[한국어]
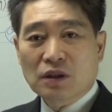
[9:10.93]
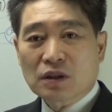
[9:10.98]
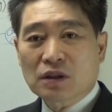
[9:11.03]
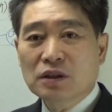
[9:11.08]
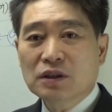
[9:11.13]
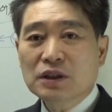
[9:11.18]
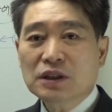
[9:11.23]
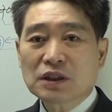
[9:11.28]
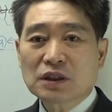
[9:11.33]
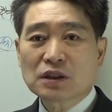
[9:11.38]

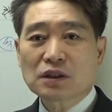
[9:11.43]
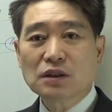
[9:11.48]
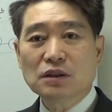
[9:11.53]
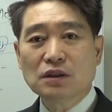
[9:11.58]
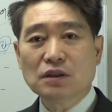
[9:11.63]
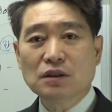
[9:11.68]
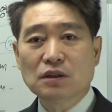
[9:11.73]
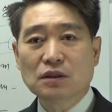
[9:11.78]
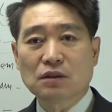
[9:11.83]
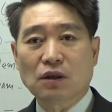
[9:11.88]

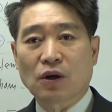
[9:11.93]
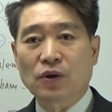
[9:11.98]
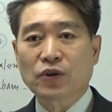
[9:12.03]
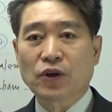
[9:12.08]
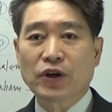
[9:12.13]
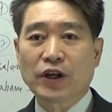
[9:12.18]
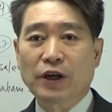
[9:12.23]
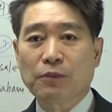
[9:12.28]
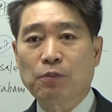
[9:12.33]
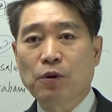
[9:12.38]
그리스
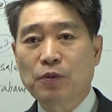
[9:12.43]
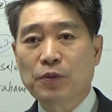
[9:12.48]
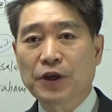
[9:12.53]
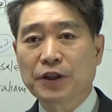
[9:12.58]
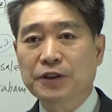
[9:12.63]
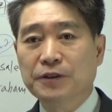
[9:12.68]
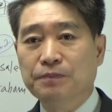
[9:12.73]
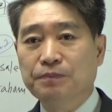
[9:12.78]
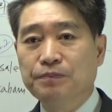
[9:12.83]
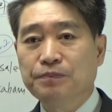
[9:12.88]
언어에
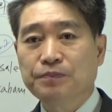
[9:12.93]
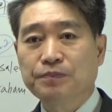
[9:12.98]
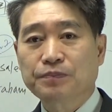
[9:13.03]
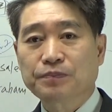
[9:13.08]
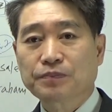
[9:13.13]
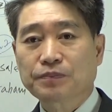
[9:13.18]
보면은